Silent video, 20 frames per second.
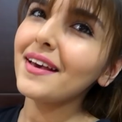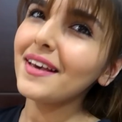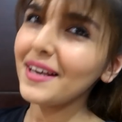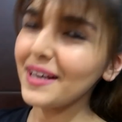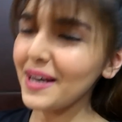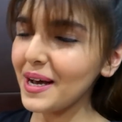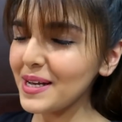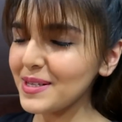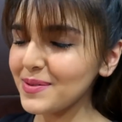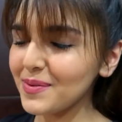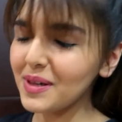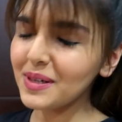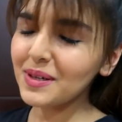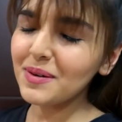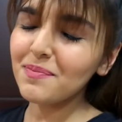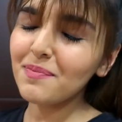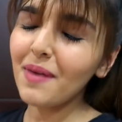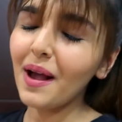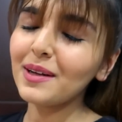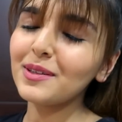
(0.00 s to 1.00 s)
Hey guys,
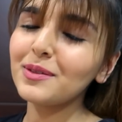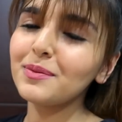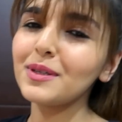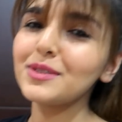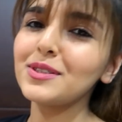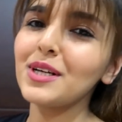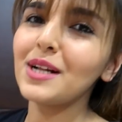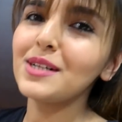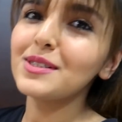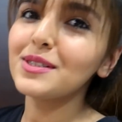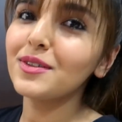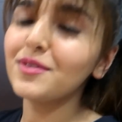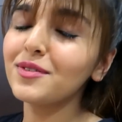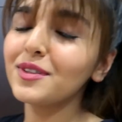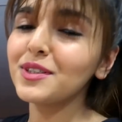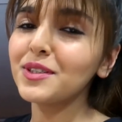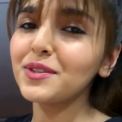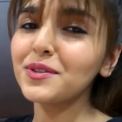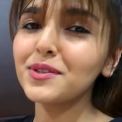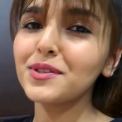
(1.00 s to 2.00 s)
welcome back to my channel. So if
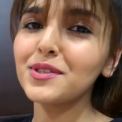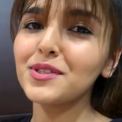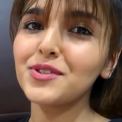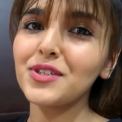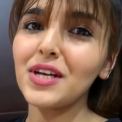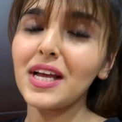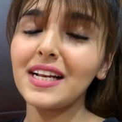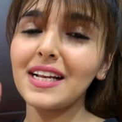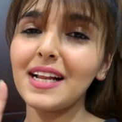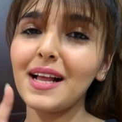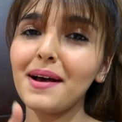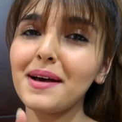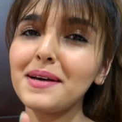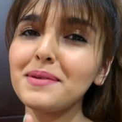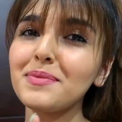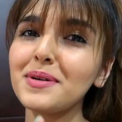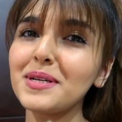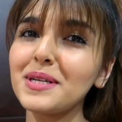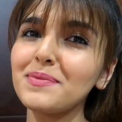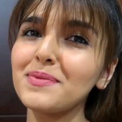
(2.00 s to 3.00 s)
you're new to this channel,
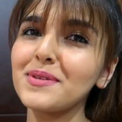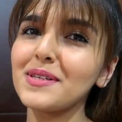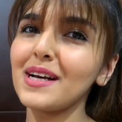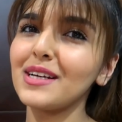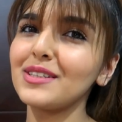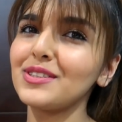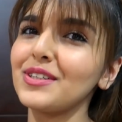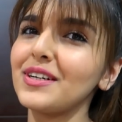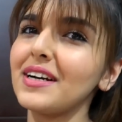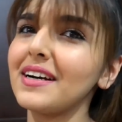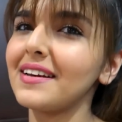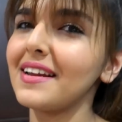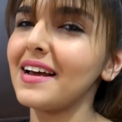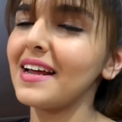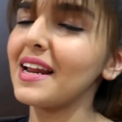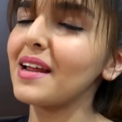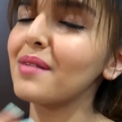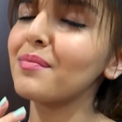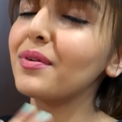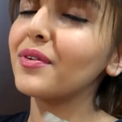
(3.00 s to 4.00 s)
hi, my name is Ashika
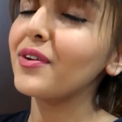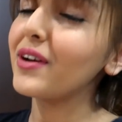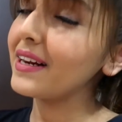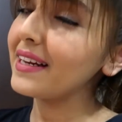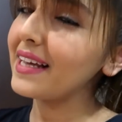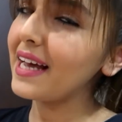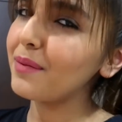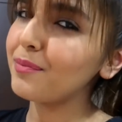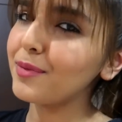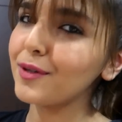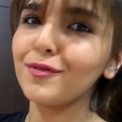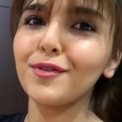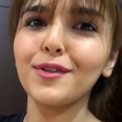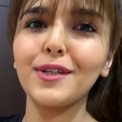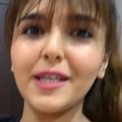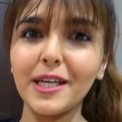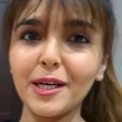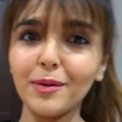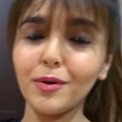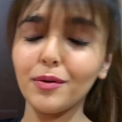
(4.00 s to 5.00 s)
and I'd be really happy if you
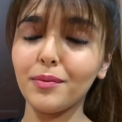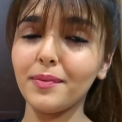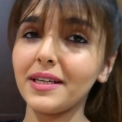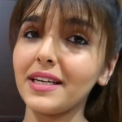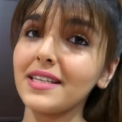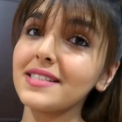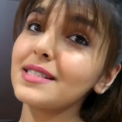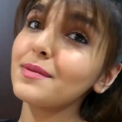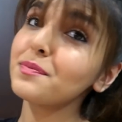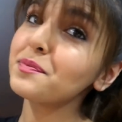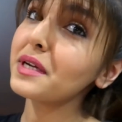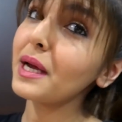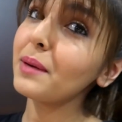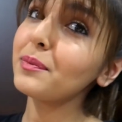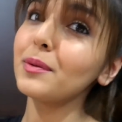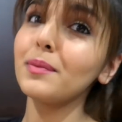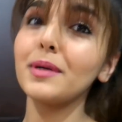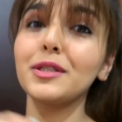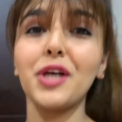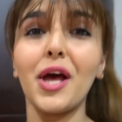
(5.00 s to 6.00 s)
take a moment and
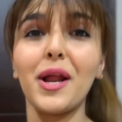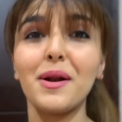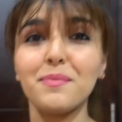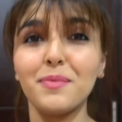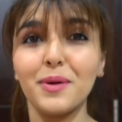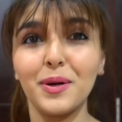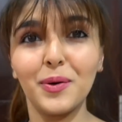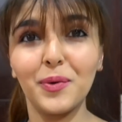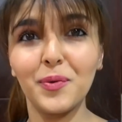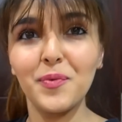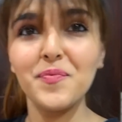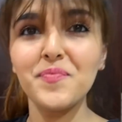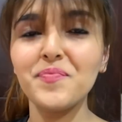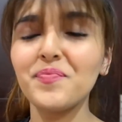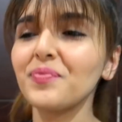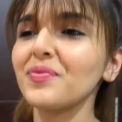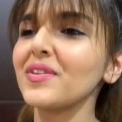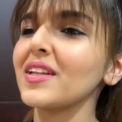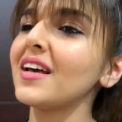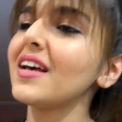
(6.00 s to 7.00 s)
subscribe to my channel below.
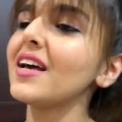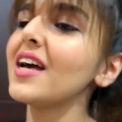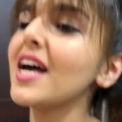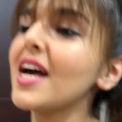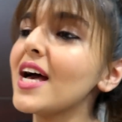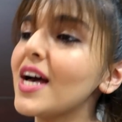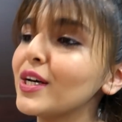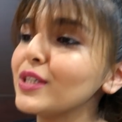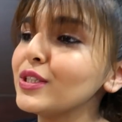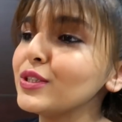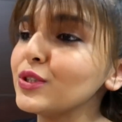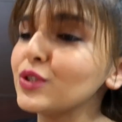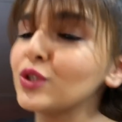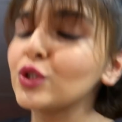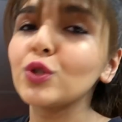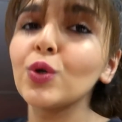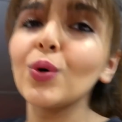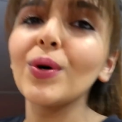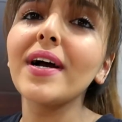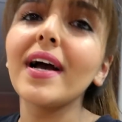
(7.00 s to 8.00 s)

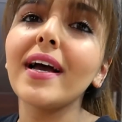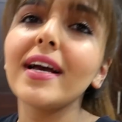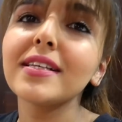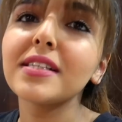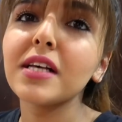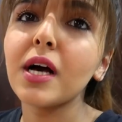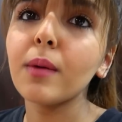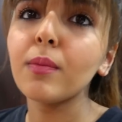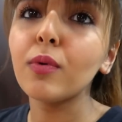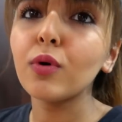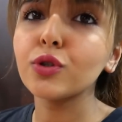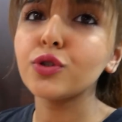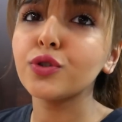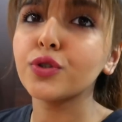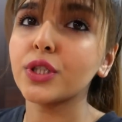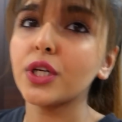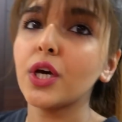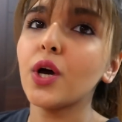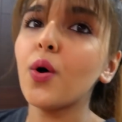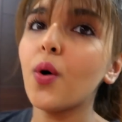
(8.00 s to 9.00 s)
so guys, अब हो
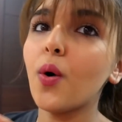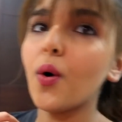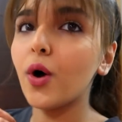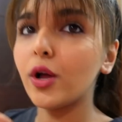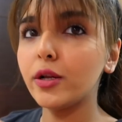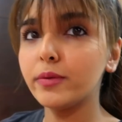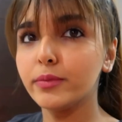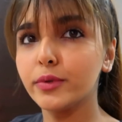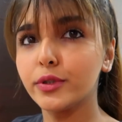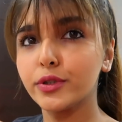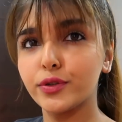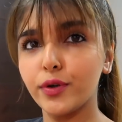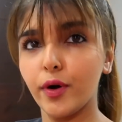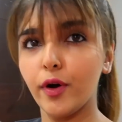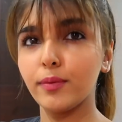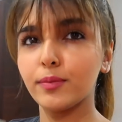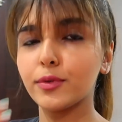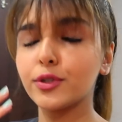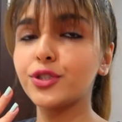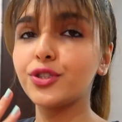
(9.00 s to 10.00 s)
चुके हैं almost
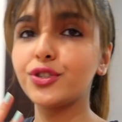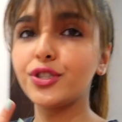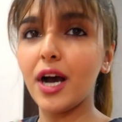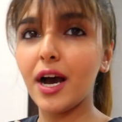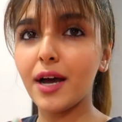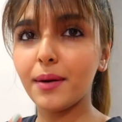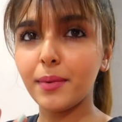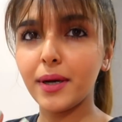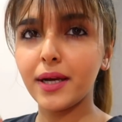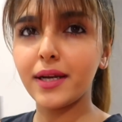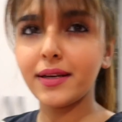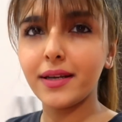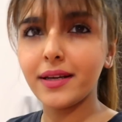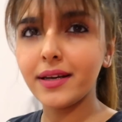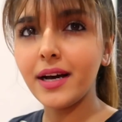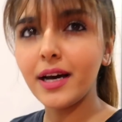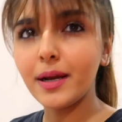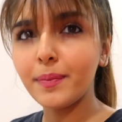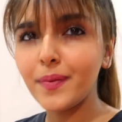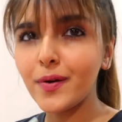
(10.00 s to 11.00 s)
almost चार
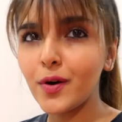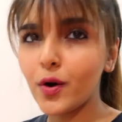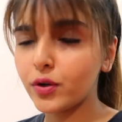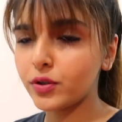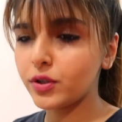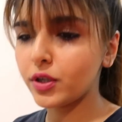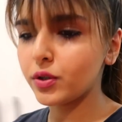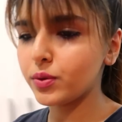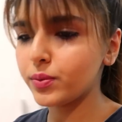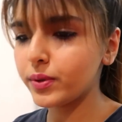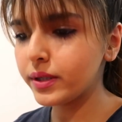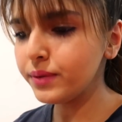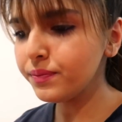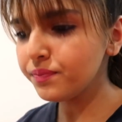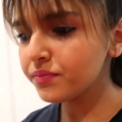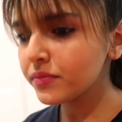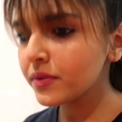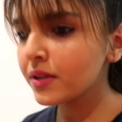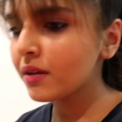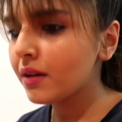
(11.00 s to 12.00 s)
महीने घर पे lockdown हुए
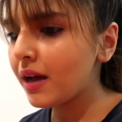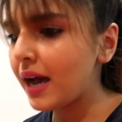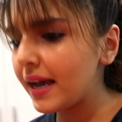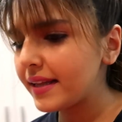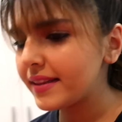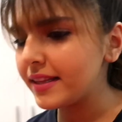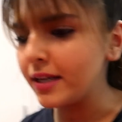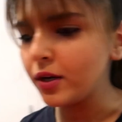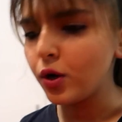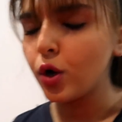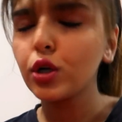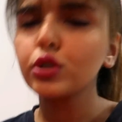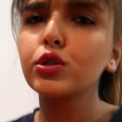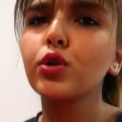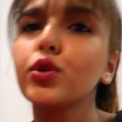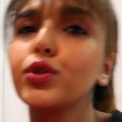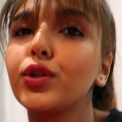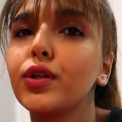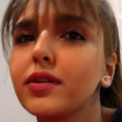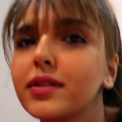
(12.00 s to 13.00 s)
I think और
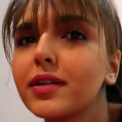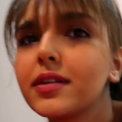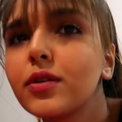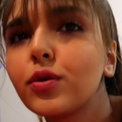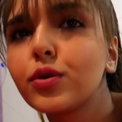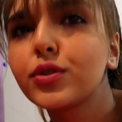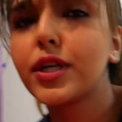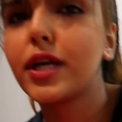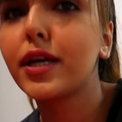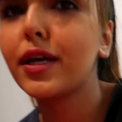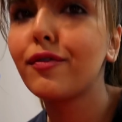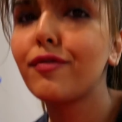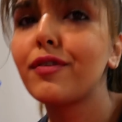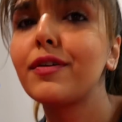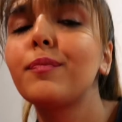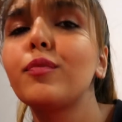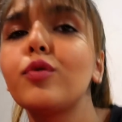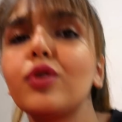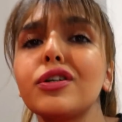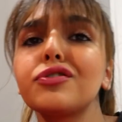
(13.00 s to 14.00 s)
दो तीन दिन हो जाएंगे
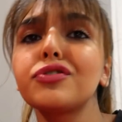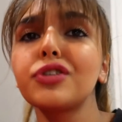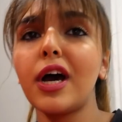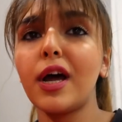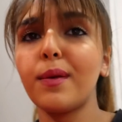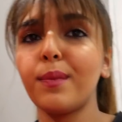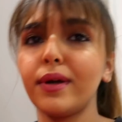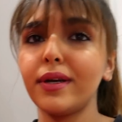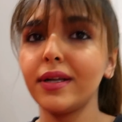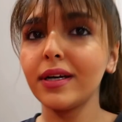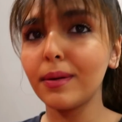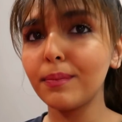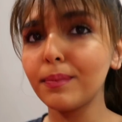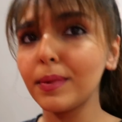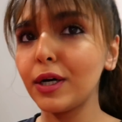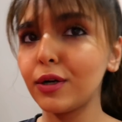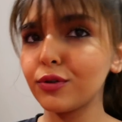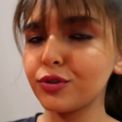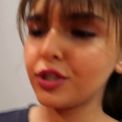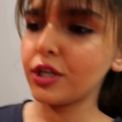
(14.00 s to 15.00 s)
फिर पूरे चार महीने
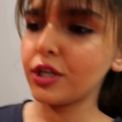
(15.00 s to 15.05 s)
complete हो